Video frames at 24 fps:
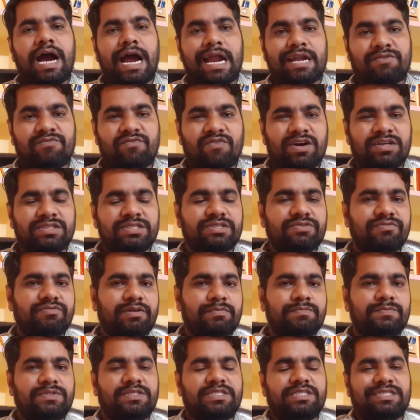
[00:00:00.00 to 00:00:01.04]
అడ్వాన్స్డ్
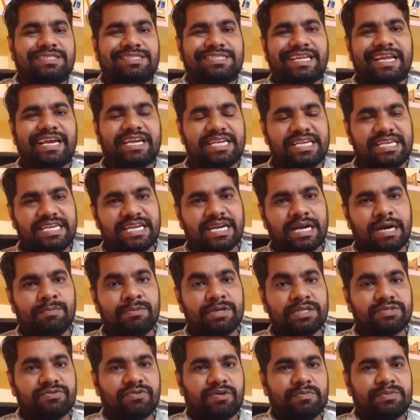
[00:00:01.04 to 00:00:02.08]
వెబ్సైట్స్ లైక్ ఈ
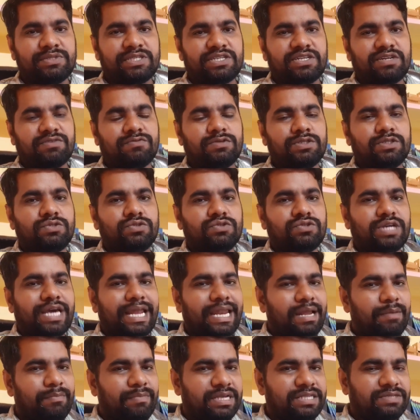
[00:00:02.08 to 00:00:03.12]
కామర్స్ వెబ్సైట్ అవ్వచ్చు
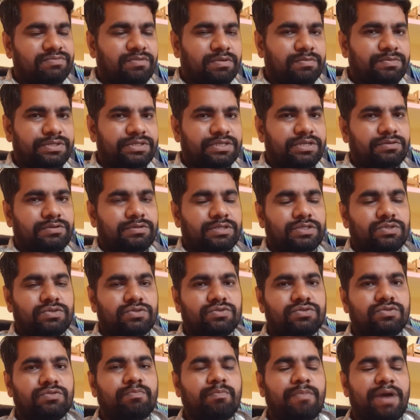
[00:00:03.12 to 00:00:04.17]
ఎల్ఎంఎస్ వెబ్సైట్
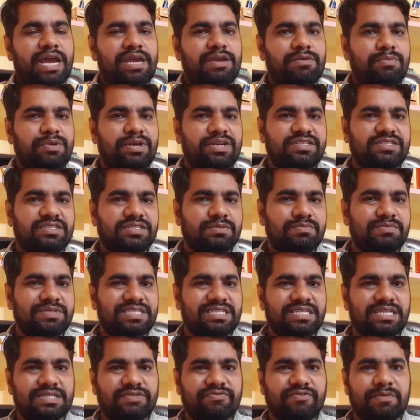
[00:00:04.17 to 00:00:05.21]
అవ్వచ్చు పై పేజెస్
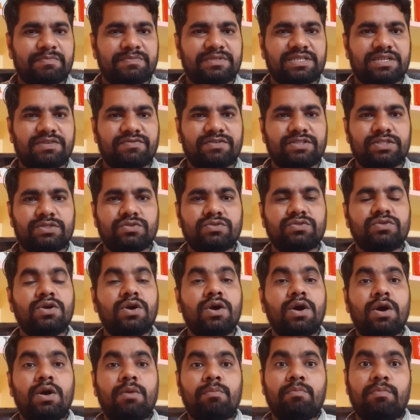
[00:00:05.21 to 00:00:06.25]
బిజినెస్ వెబ్సైట్ అవ్వచ్చు
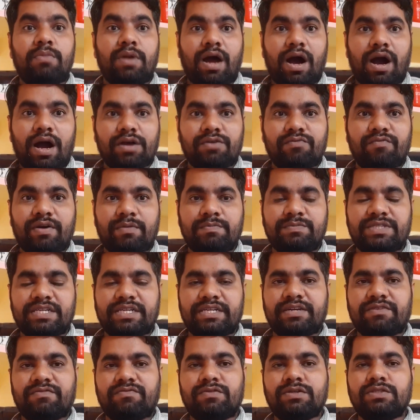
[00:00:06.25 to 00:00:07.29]
బ్లాగ్
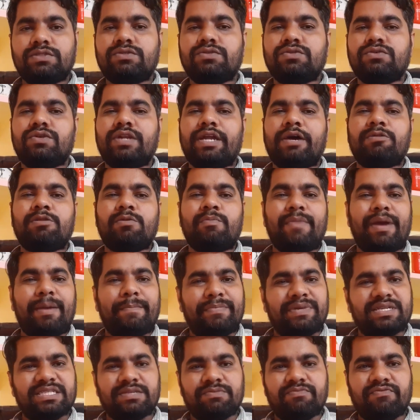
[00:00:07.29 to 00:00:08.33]
వెబ్సైట్ అవ్వచ్చు లేకపోతే
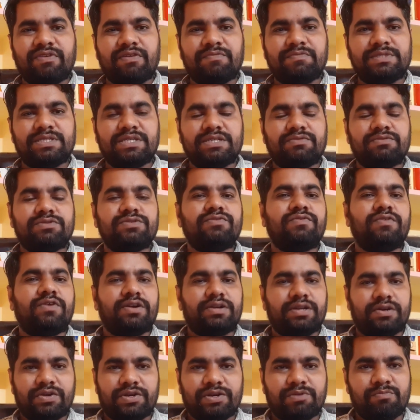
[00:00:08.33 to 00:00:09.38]
మెంబర్షిప్ వెబ్సైట్ అవ్వచ్చు
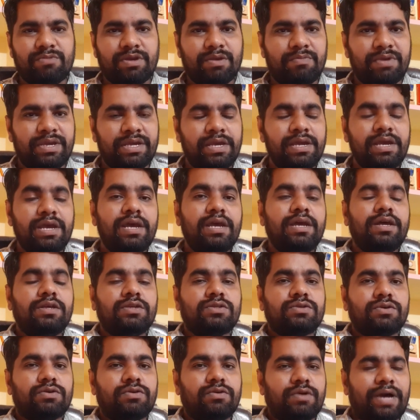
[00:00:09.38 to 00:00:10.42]
వాటర్ ఇట్ మేబీ
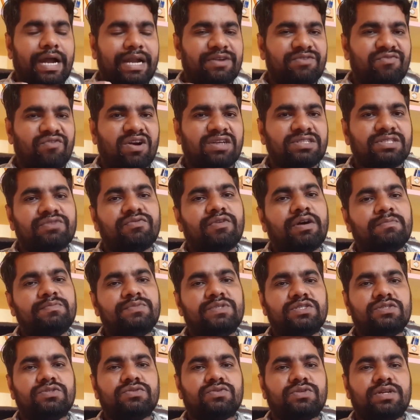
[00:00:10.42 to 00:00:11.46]
సో అడ్వాన్స్డ్
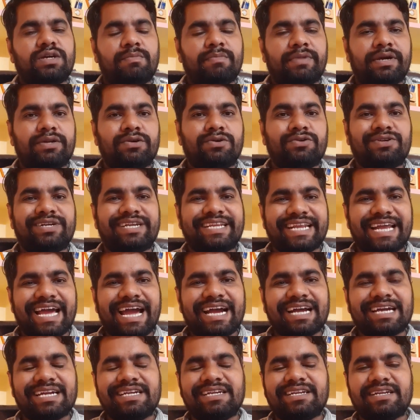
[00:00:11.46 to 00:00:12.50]
వెబ్సైట్స్ కూడా మనం
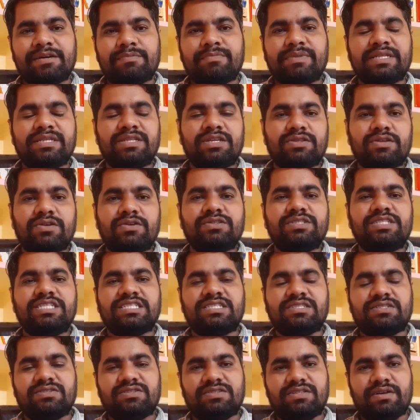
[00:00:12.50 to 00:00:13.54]
డ్రాగ్ అండ్ డ్రాప్ పద్ధతిలో
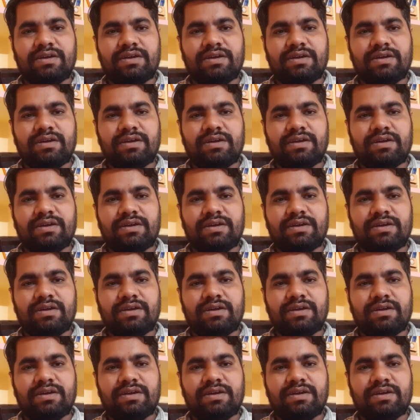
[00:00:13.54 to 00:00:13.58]
జస్ట్